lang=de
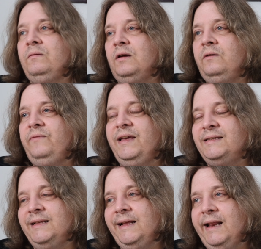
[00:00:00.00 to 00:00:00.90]
dann
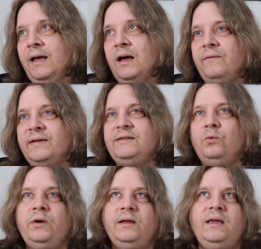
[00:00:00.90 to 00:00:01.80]
wesentlich längere
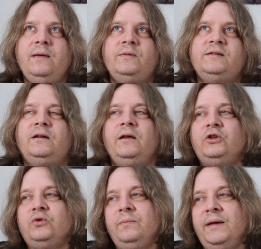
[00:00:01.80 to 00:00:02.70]
Versionen geben, das hat er
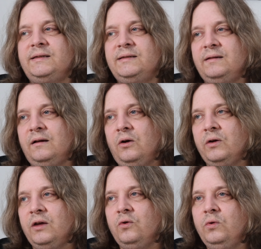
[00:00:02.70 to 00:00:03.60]
ja schon im ersten Teil
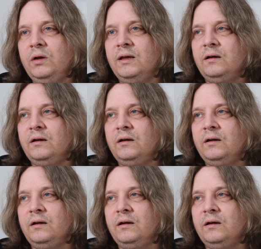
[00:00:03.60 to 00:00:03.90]
angekündigt,